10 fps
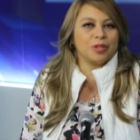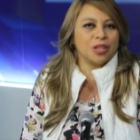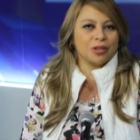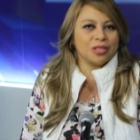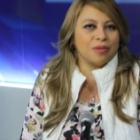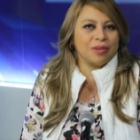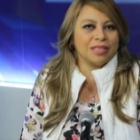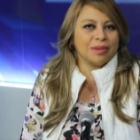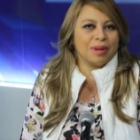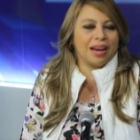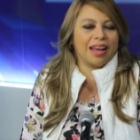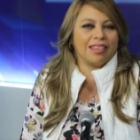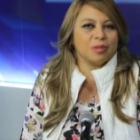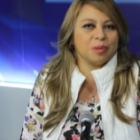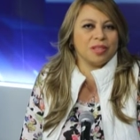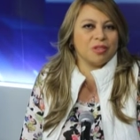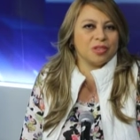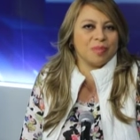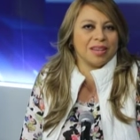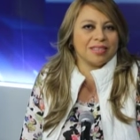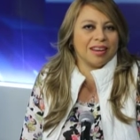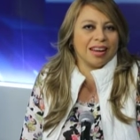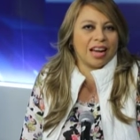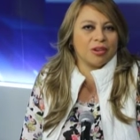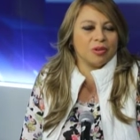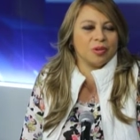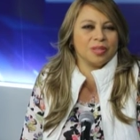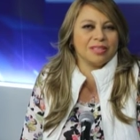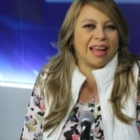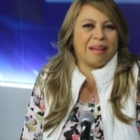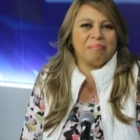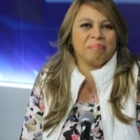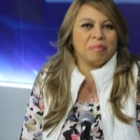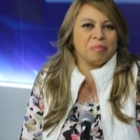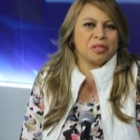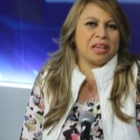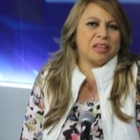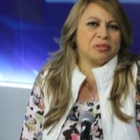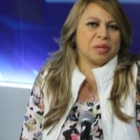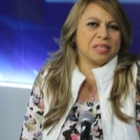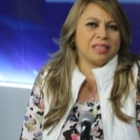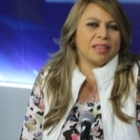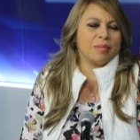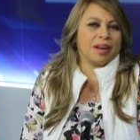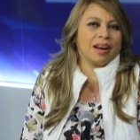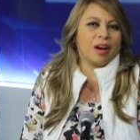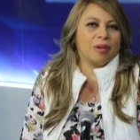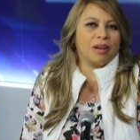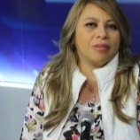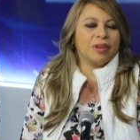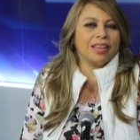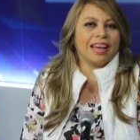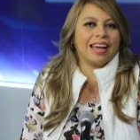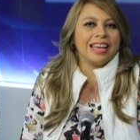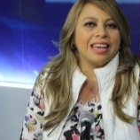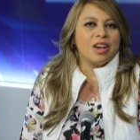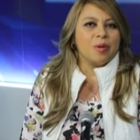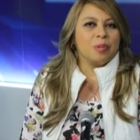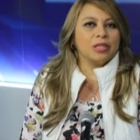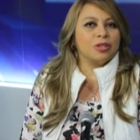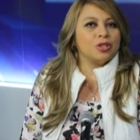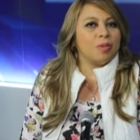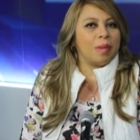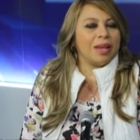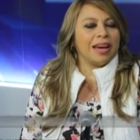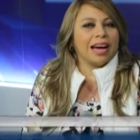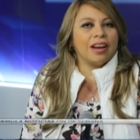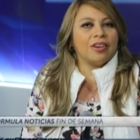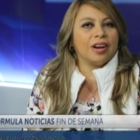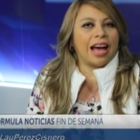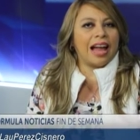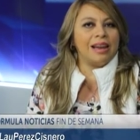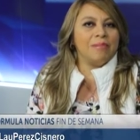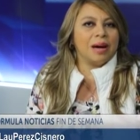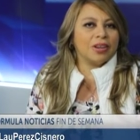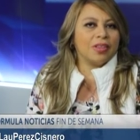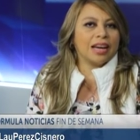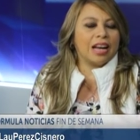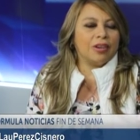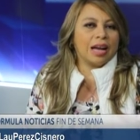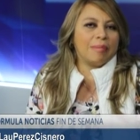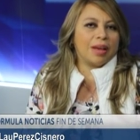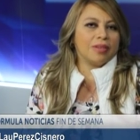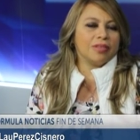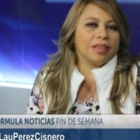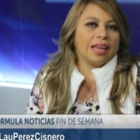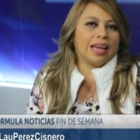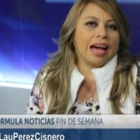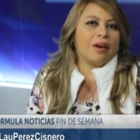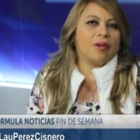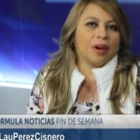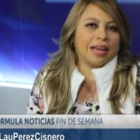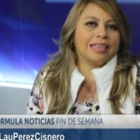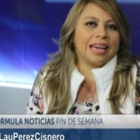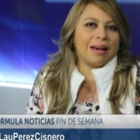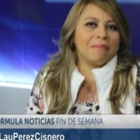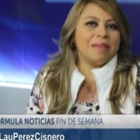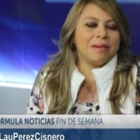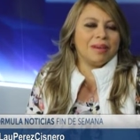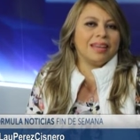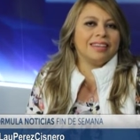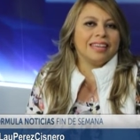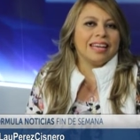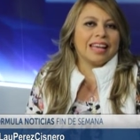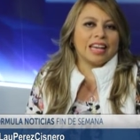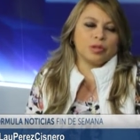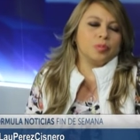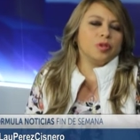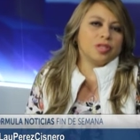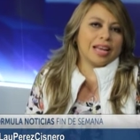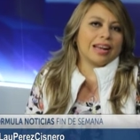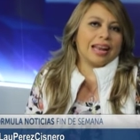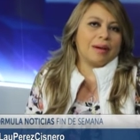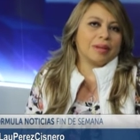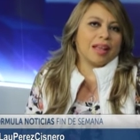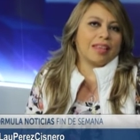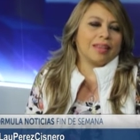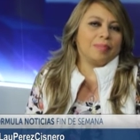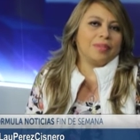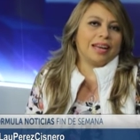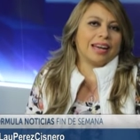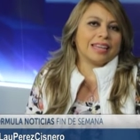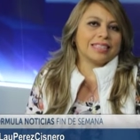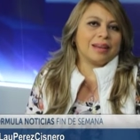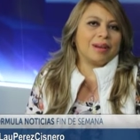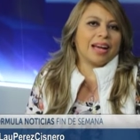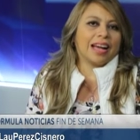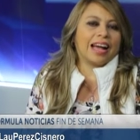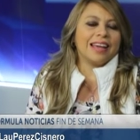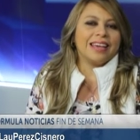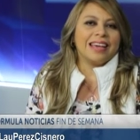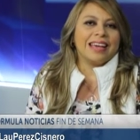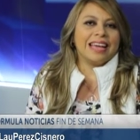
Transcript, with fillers: que por cierto este fin de semana, después de dos semanas en el cargo, está pues ahí en su casita de Mar al agua en la Florida, pues los Obama llegaron al barrio de Calorama, donde ahora ya viven, que es muy cerca, la verdad, de la Casa Blanca,